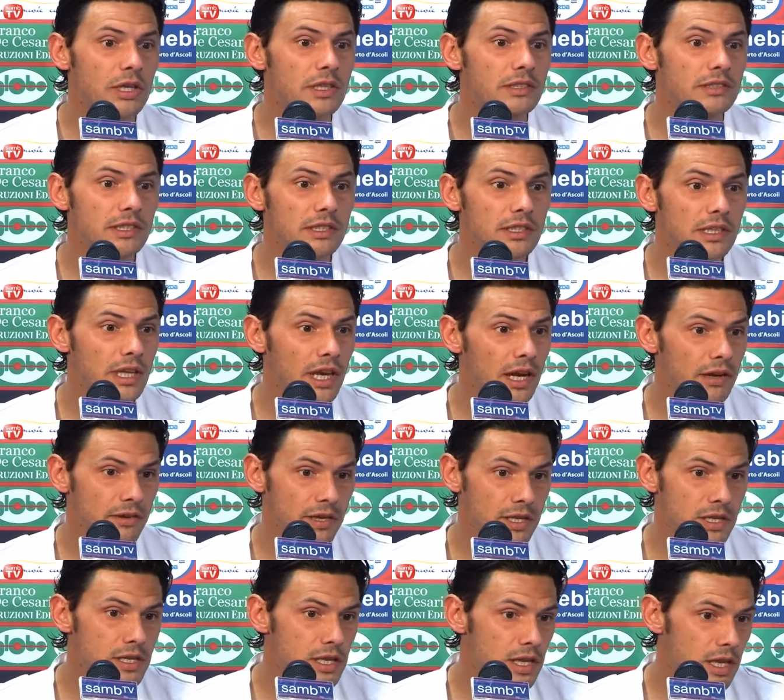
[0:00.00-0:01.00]
si tirava
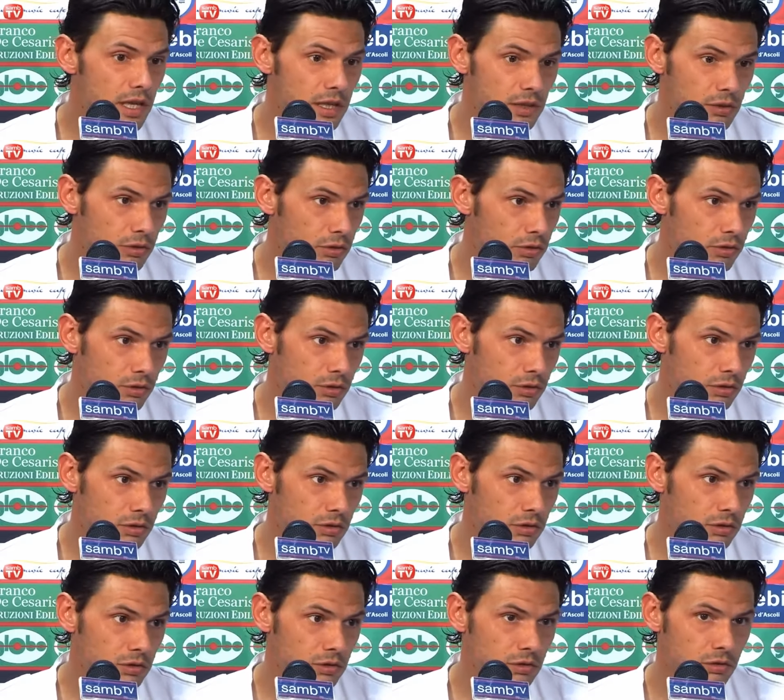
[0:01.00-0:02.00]

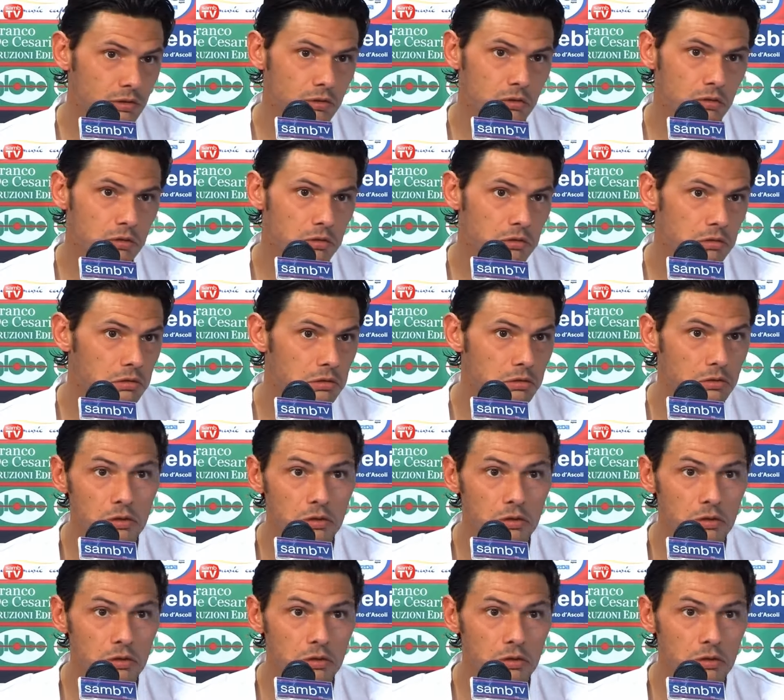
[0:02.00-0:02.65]
indietro